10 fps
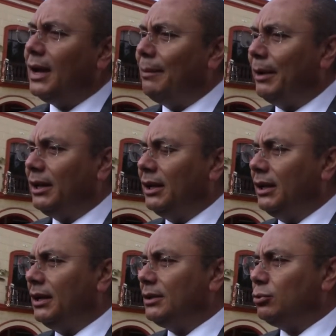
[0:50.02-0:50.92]
A partir
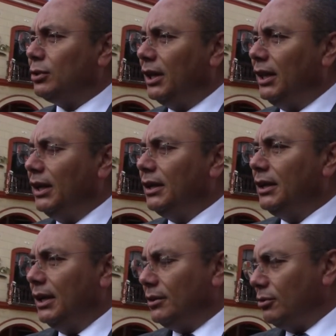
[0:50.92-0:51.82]
de qué sucede
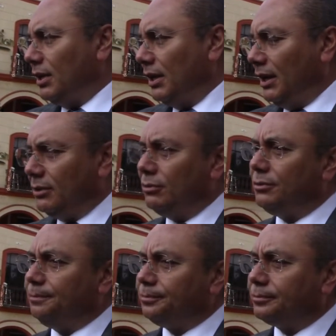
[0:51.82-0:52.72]
estos
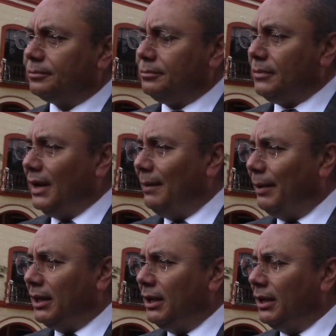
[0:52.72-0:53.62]
hallazgos, a
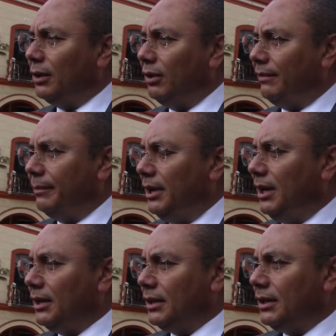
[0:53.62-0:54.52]
partir de que una
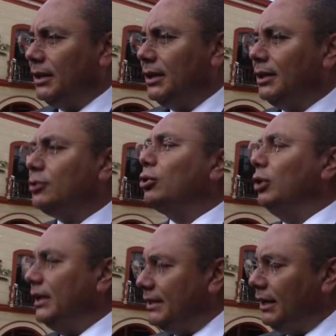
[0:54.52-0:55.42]
familia
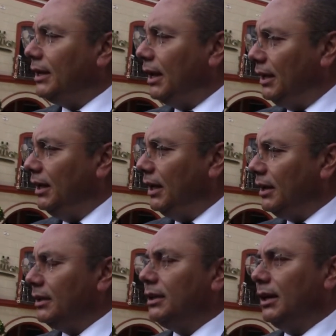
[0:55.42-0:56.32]
solicita al
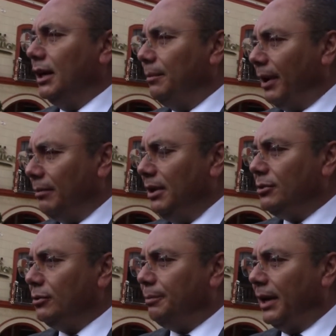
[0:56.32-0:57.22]
INA el
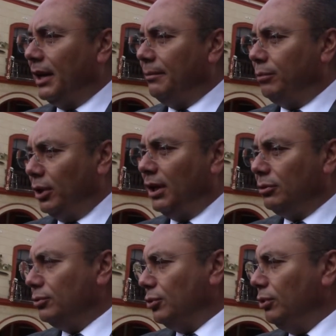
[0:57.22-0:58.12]
permiso para poder
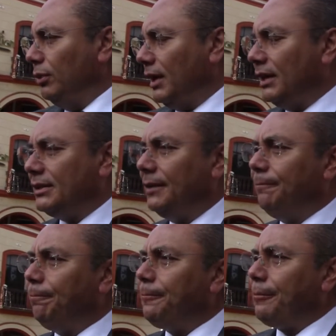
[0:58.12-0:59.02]
construir una casa
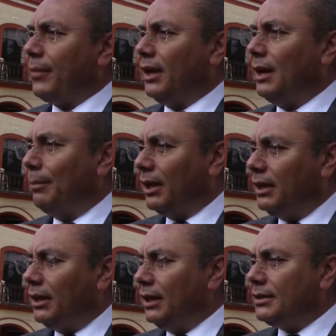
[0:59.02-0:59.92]
y a
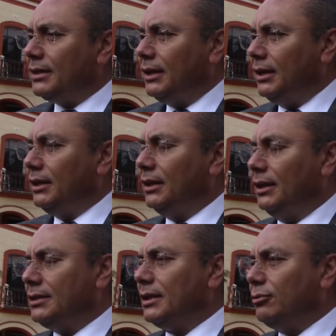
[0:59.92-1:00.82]
partir de, este,
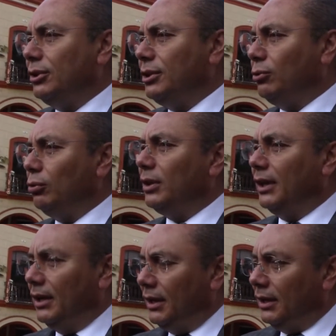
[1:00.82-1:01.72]
de esta solicitud,
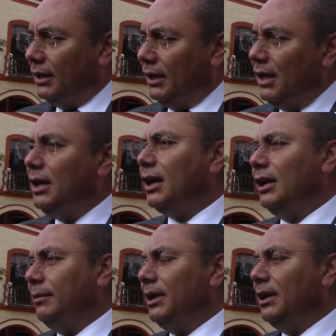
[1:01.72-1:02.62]
eh, INA a
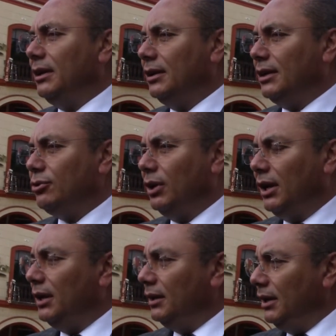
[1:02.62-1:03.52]
nivel
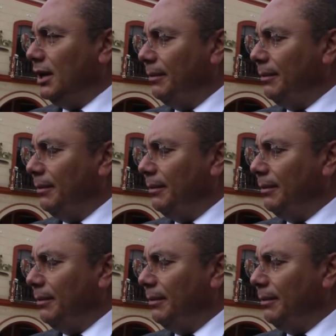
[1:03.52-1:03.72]
nacional, INA